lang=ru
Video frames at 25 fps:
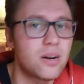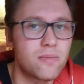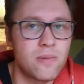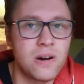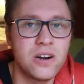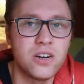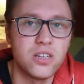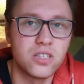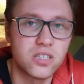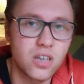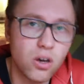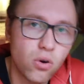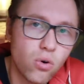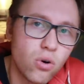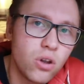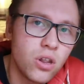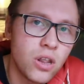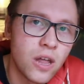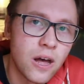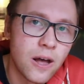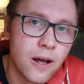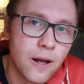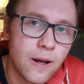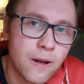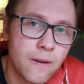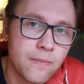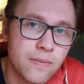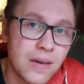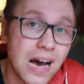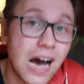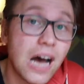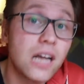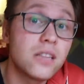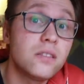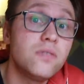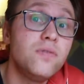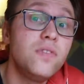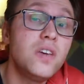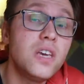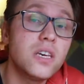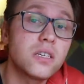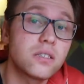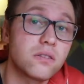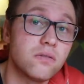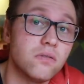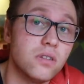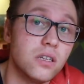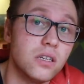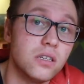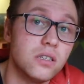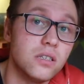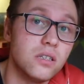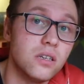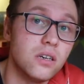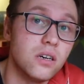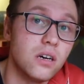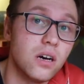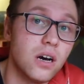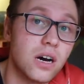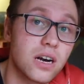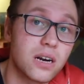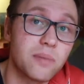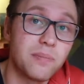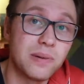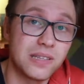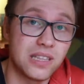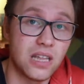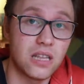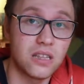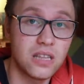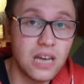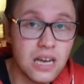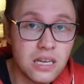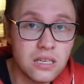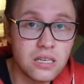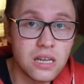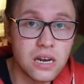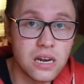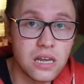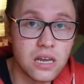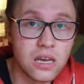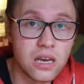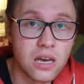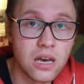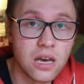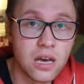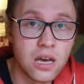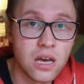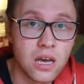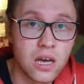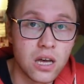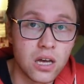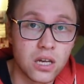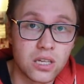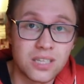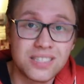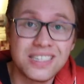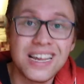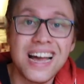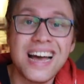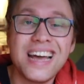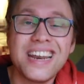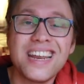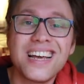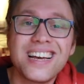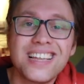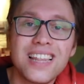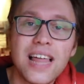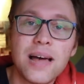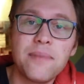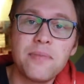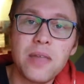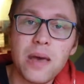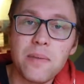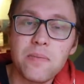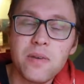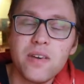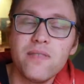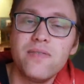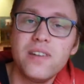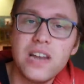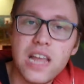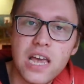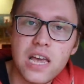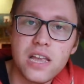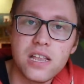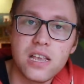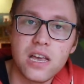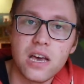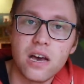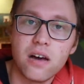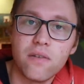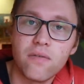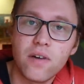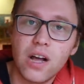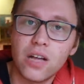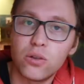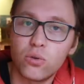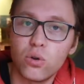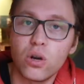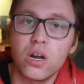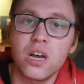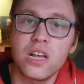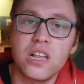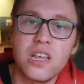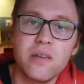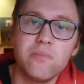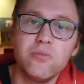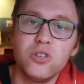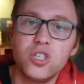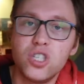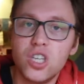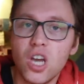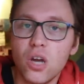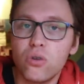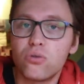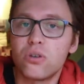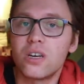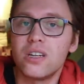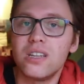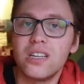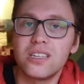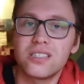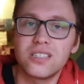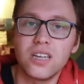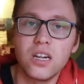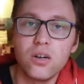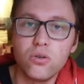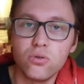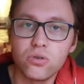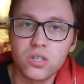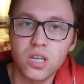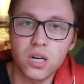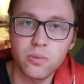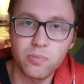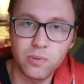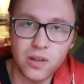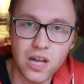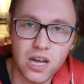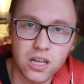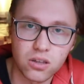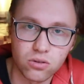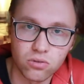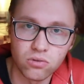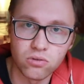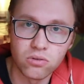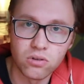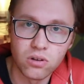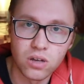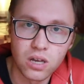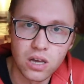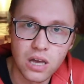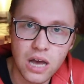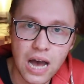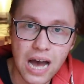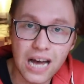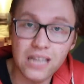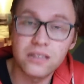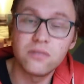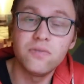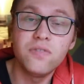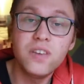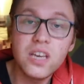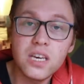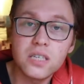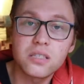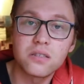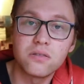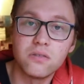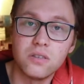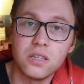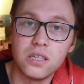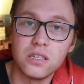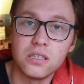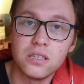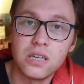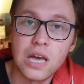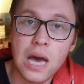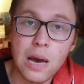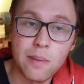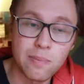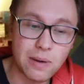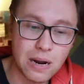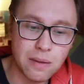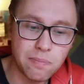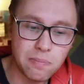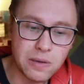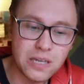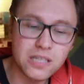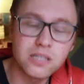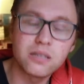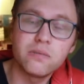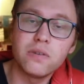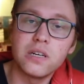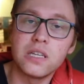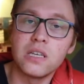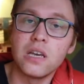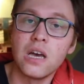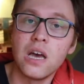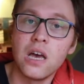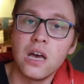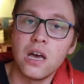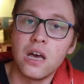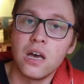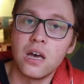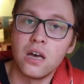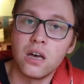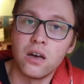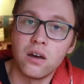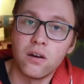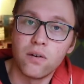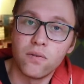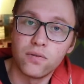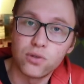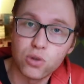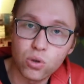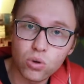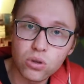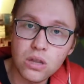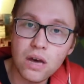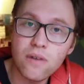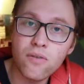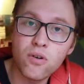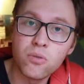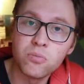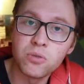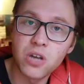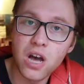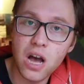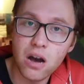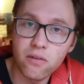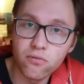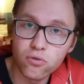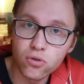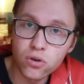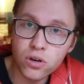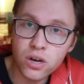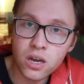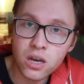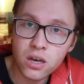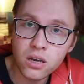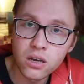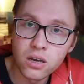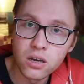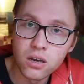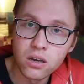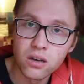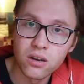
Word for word: нормальный закон, ответственность работодателей за рекламные объявления, в которых они обещают колоссальную зарплату. Ответственность прописывать в трудовом договоре